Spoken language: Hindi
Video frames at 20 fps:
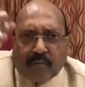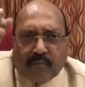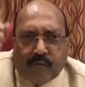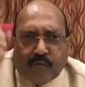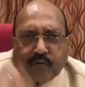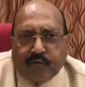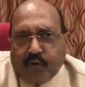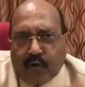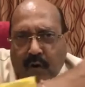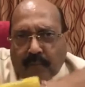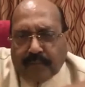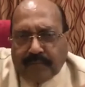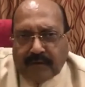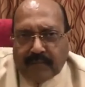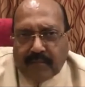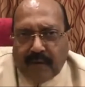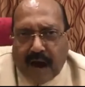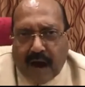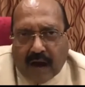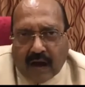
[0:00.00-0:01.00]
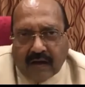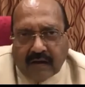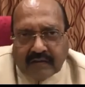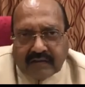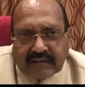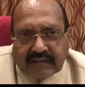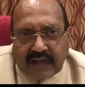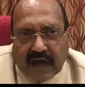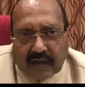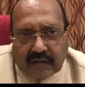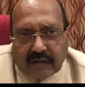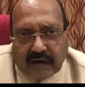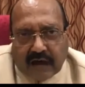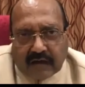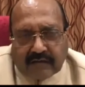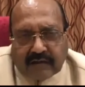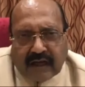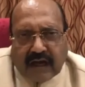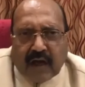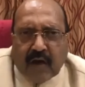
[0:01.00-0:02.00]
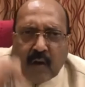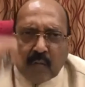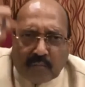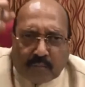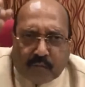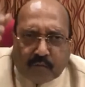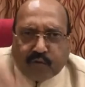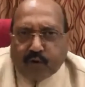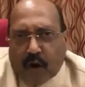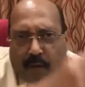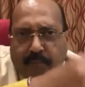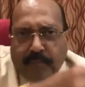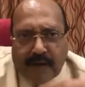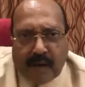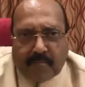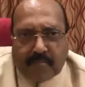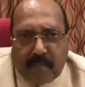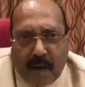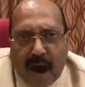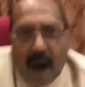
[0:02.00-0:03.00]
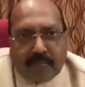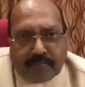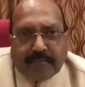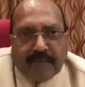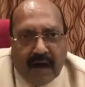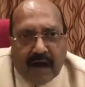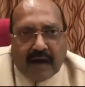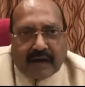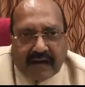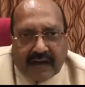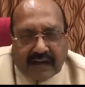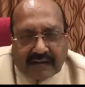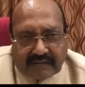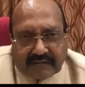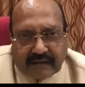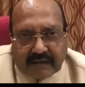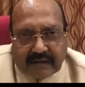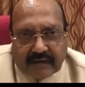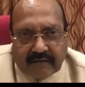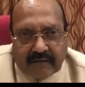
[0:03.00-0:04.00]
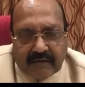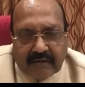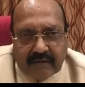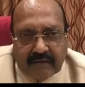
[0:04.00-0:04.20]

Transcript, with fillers: पूछो अपनी मां साधना से पूछो अपने बाप अखिलेश से